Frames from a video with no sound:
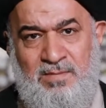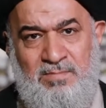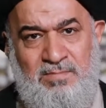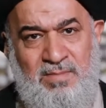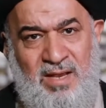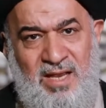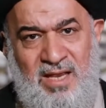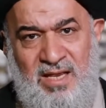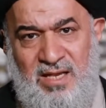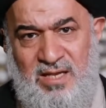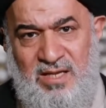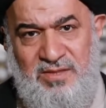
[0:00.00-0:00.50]

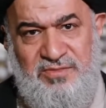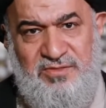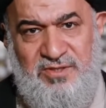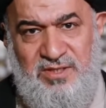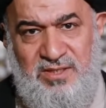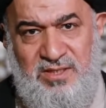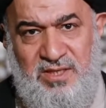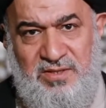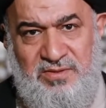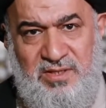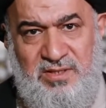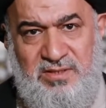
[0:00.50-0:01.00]
مع غض
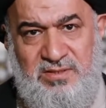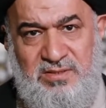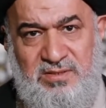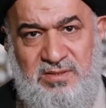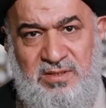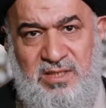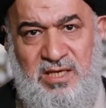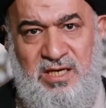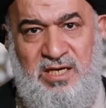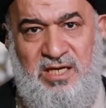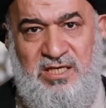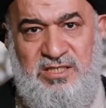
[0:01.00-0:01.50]
النظر
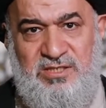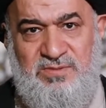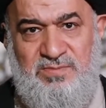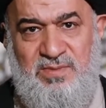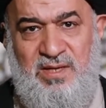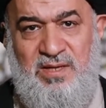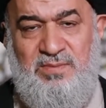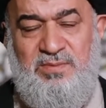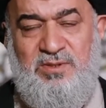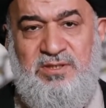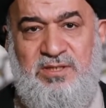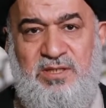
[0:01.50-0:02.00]

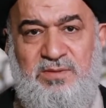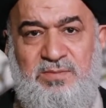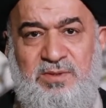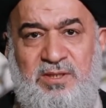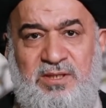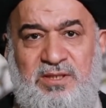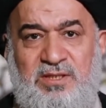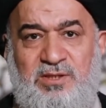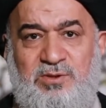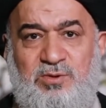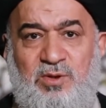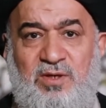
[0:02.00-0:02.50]
الأسباب
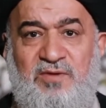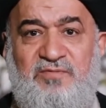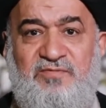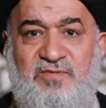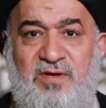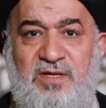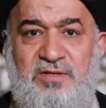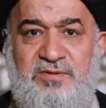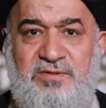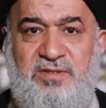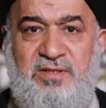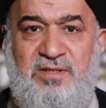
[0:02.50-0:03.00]
الطبيعية
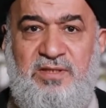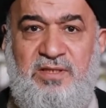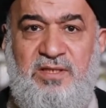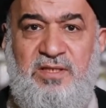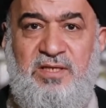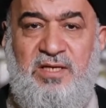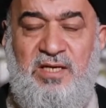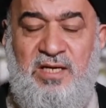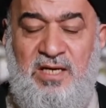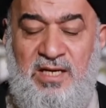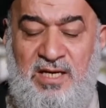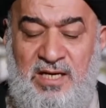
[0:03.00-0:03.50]
تحفظ
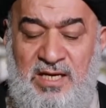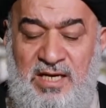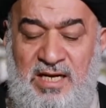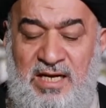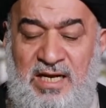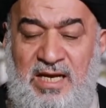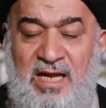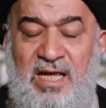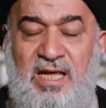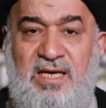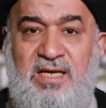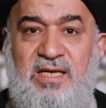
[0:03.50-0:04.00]

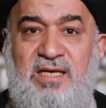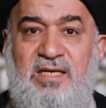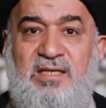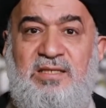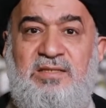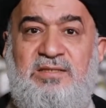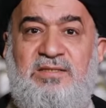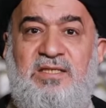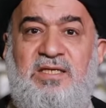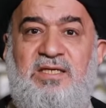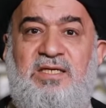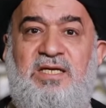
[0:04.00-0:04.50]

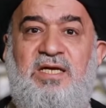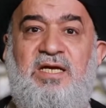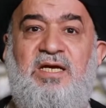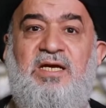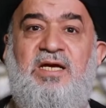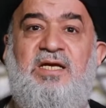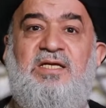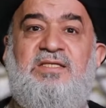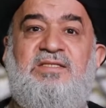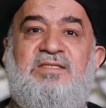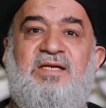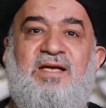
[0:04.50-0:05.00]
لكن
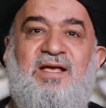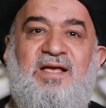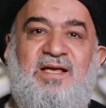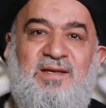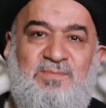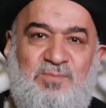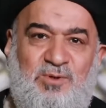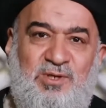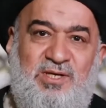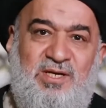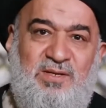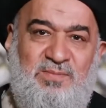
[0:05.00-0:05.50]
طريقة
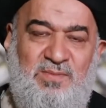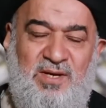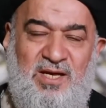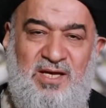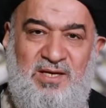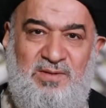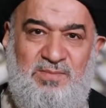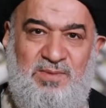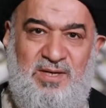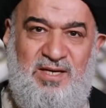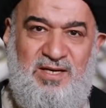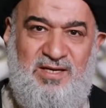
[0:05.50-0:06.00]
تعاملنا مع
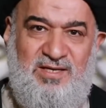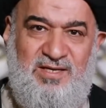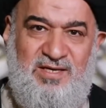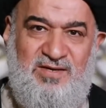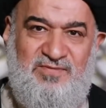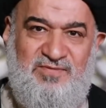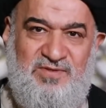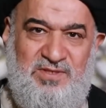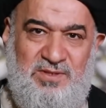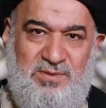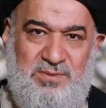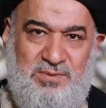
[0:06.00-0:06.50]
البلاء
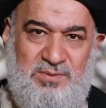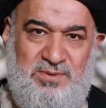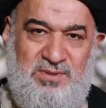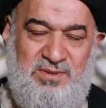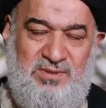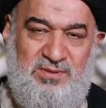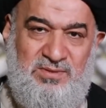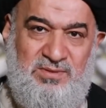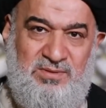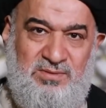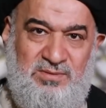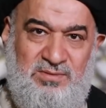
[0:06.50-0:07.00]
كيف تكون
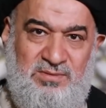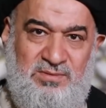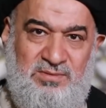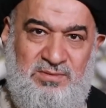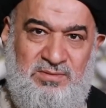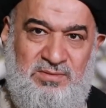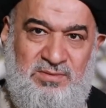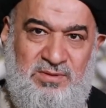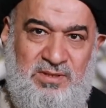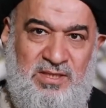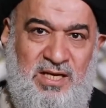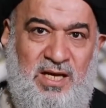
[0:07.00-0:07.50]

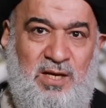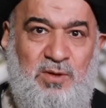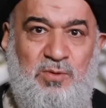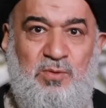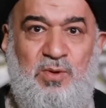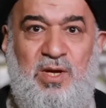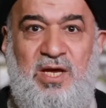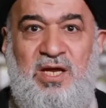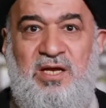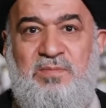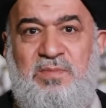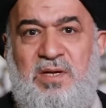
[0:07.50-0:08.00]

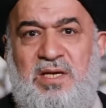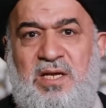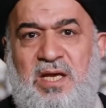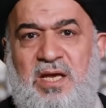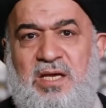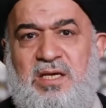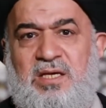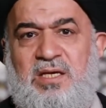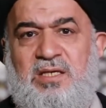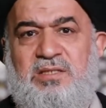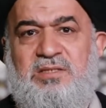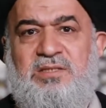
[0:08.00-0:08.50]
لاحظوا
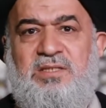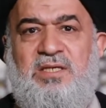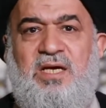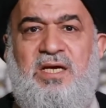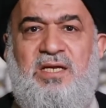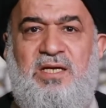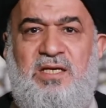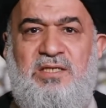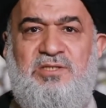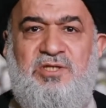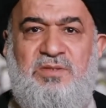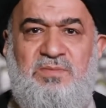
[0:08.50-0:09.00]
البلاء يأتي
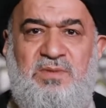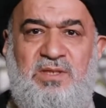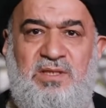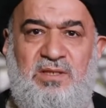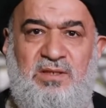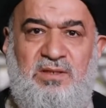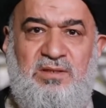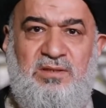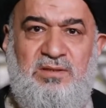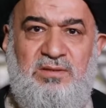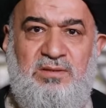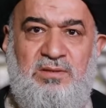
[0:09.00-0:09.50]
على
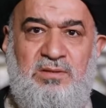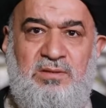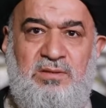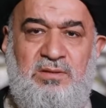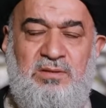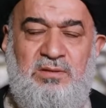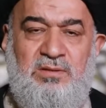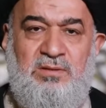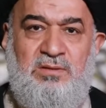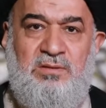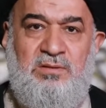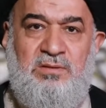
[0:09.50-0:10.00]
الجميع
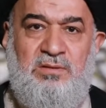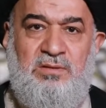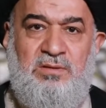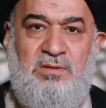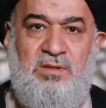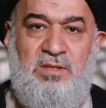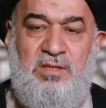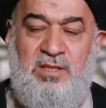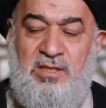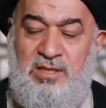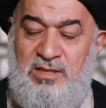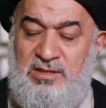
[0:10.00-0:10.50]

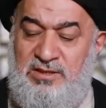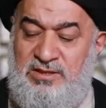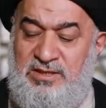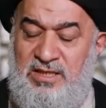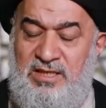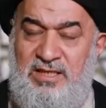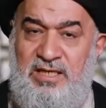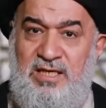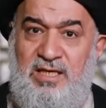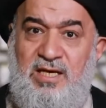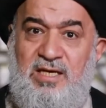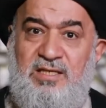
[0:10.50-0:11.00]

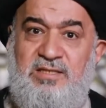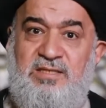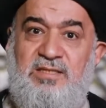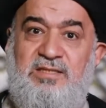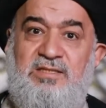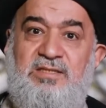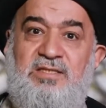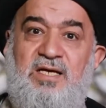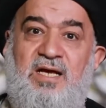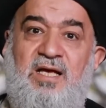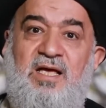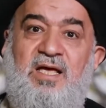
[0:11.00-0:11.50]
طريقة
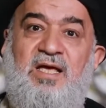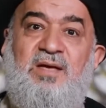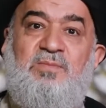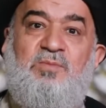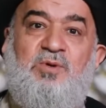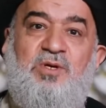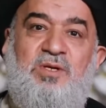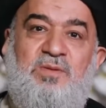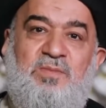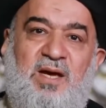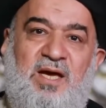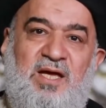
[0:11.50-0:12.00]

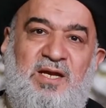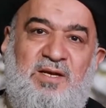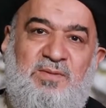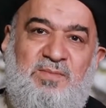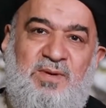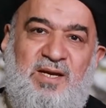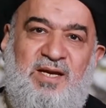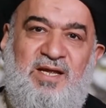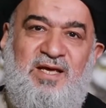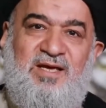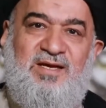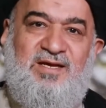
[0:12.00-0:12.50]
التعامل مع
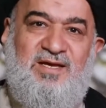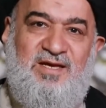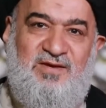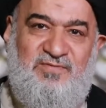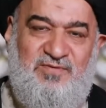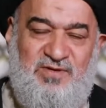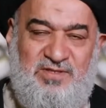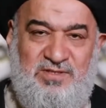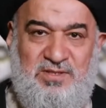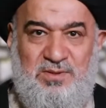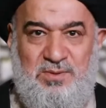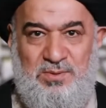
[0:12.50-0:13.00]
البلاء
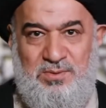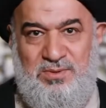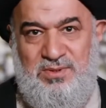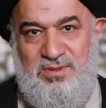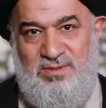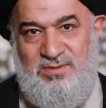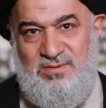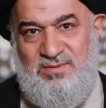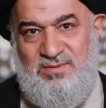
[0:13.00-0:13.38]
كيف تكون